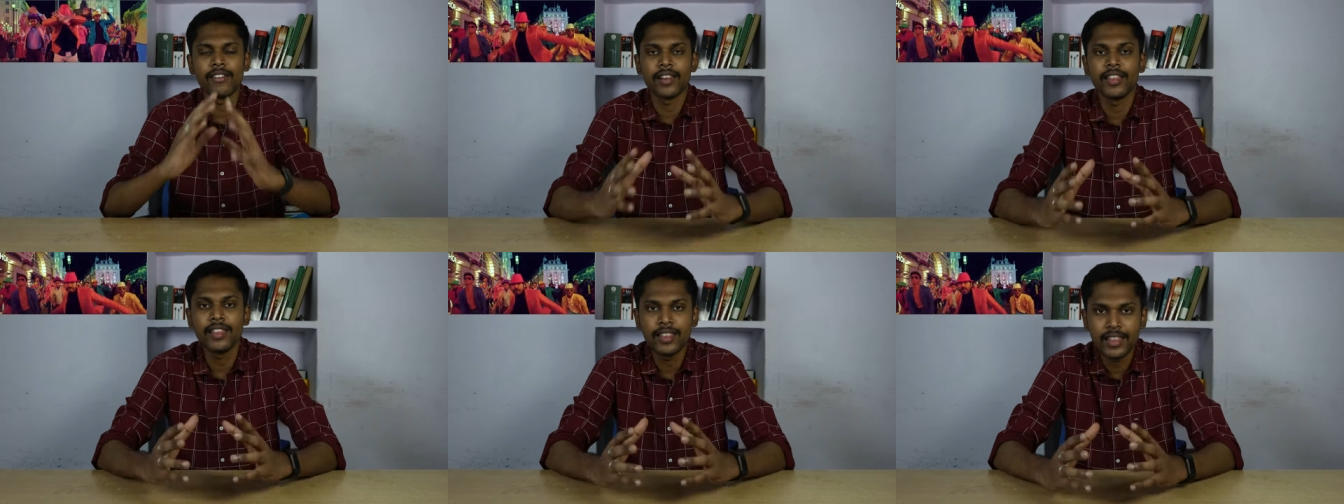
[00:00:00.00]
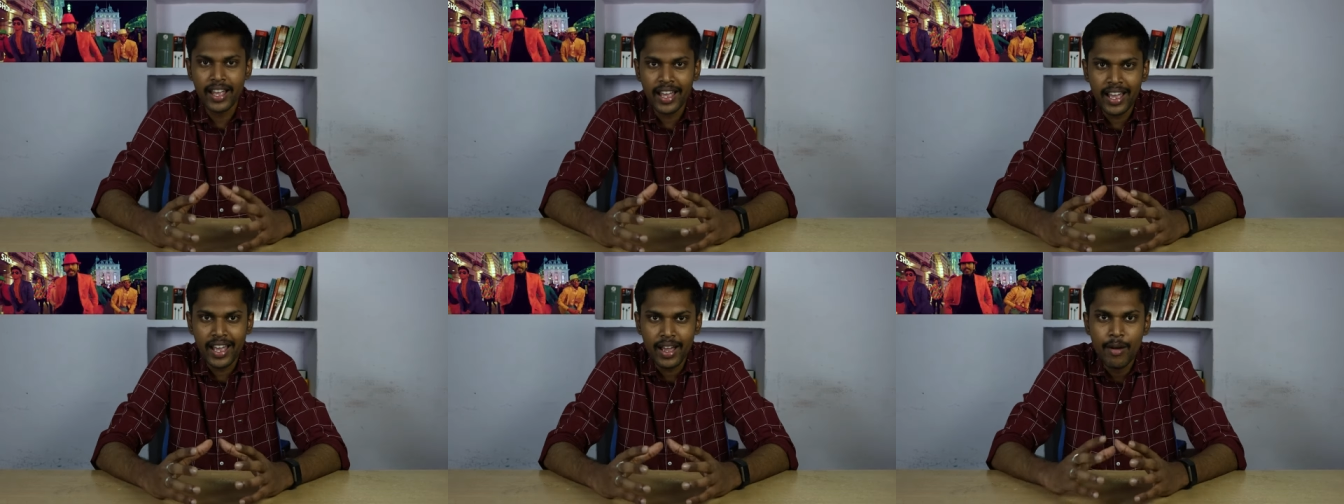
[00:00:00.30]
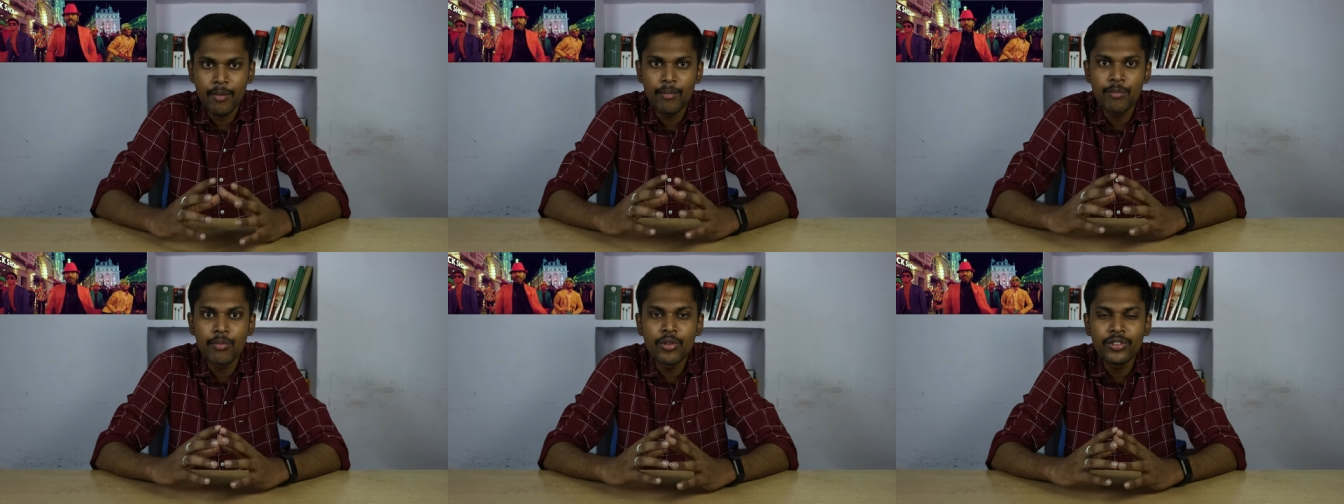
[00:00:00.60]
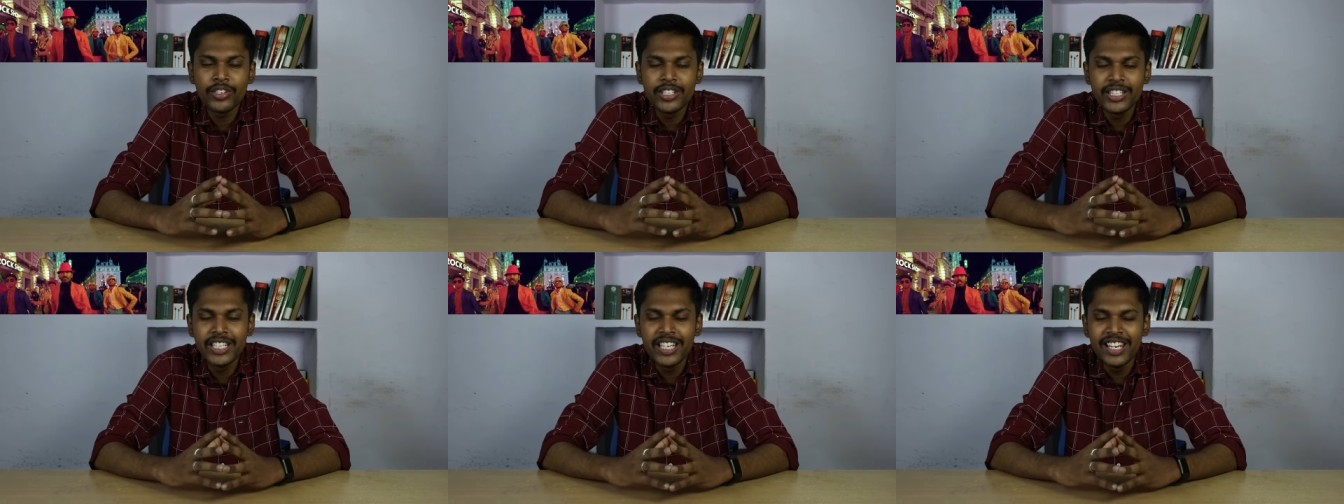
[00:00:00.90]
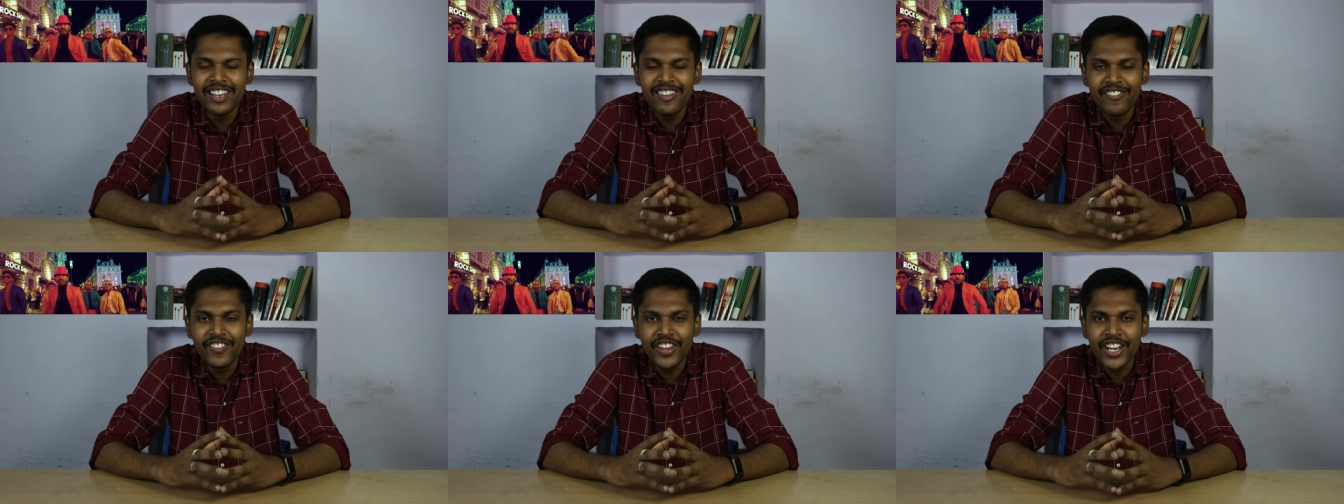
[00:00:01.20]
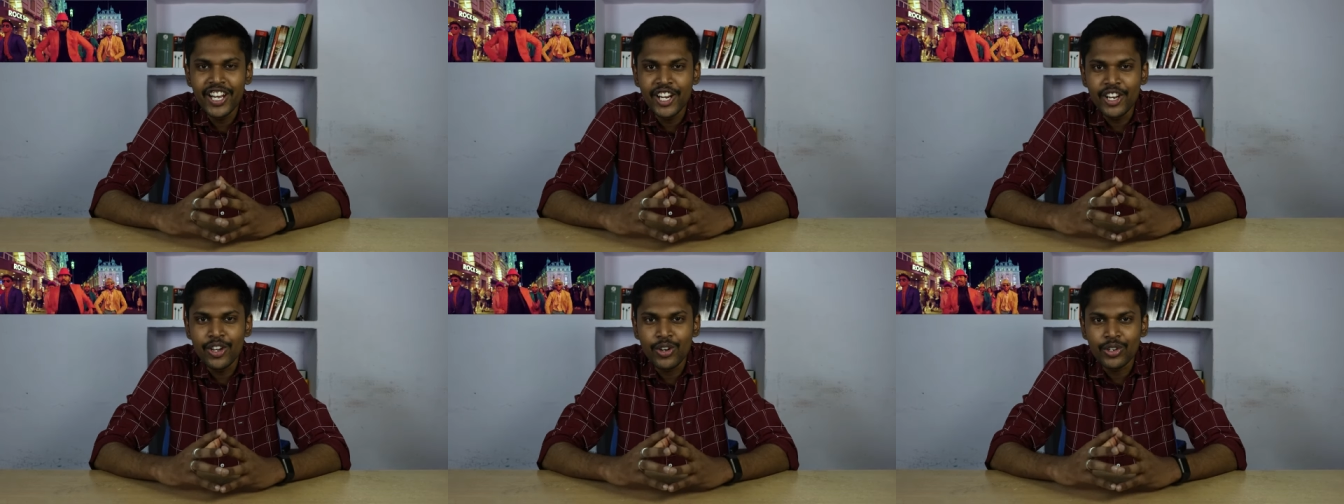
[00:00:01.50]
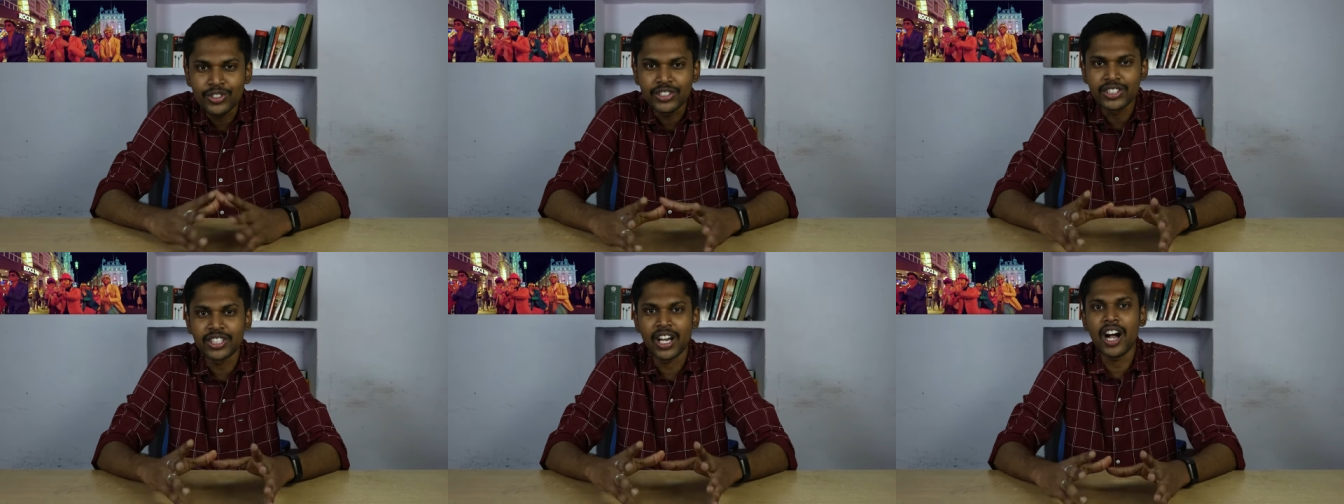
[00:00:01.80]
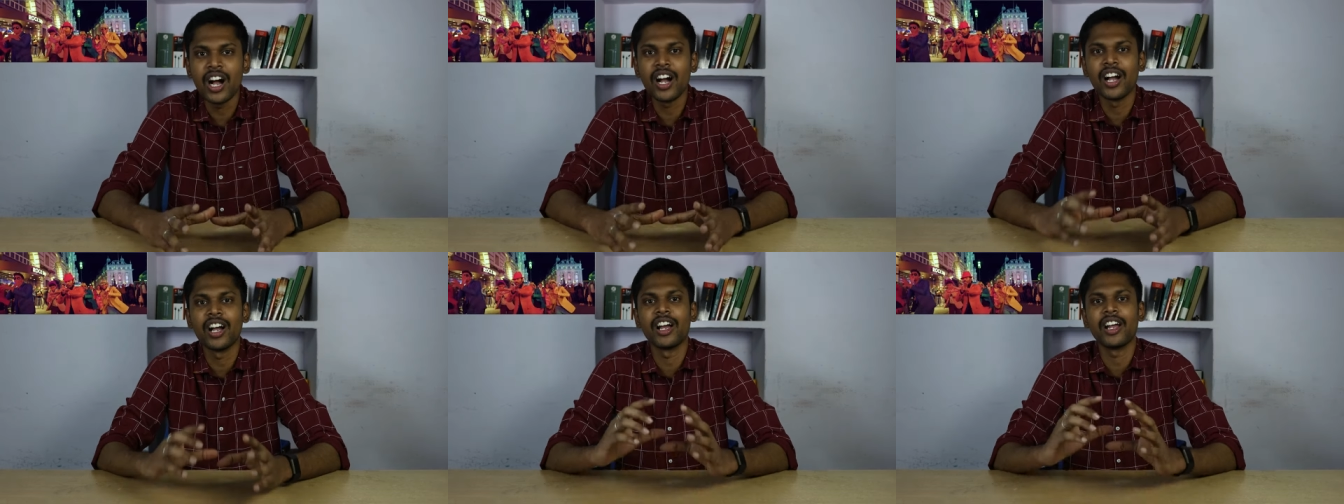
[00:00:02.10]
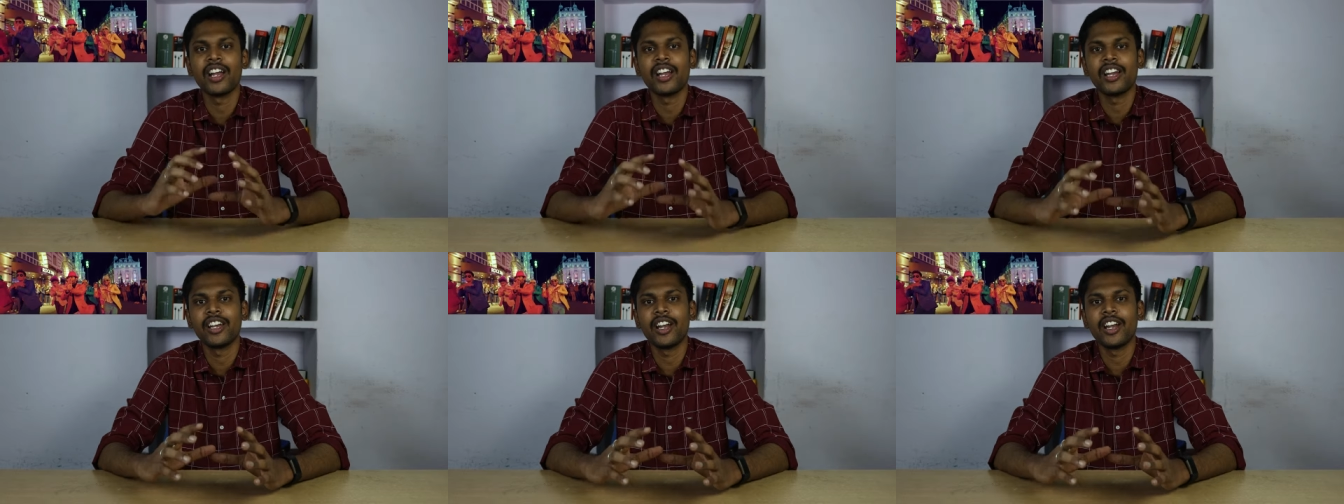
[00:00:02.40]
வந்த புஜ்ஜி வீடியோ சாங்